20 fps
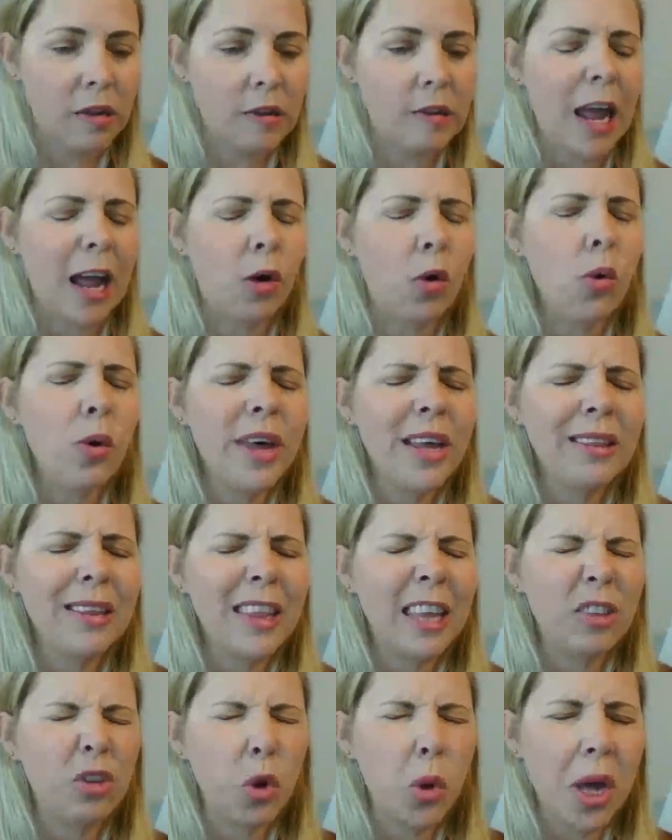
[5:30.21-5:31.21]
Sacúdete
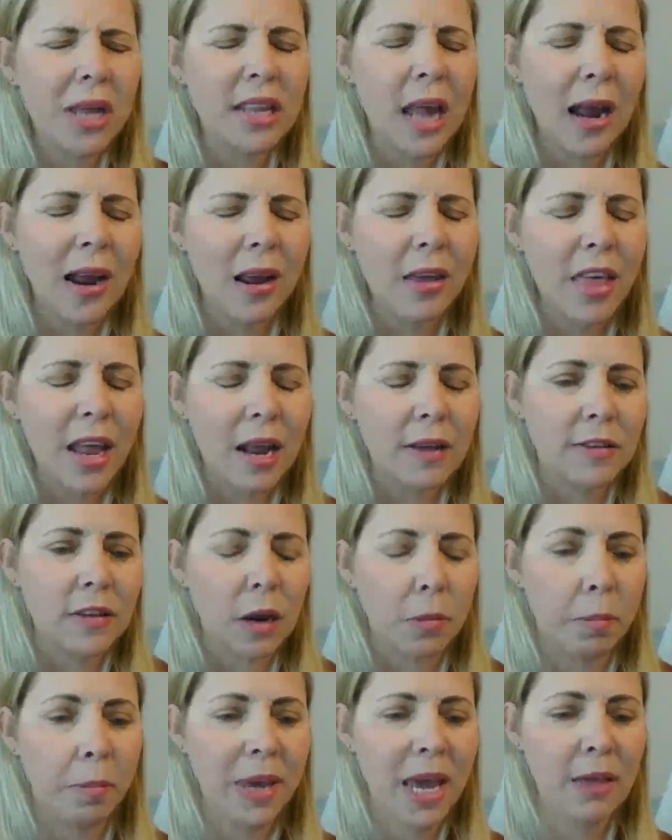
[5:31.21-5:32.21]
de todo ataque de la
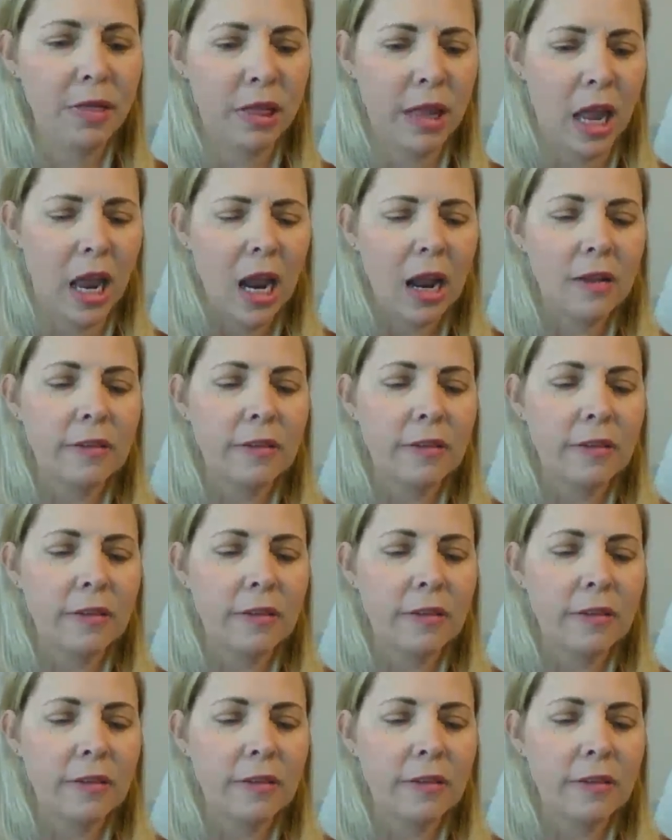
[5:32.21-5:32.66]
serpiente.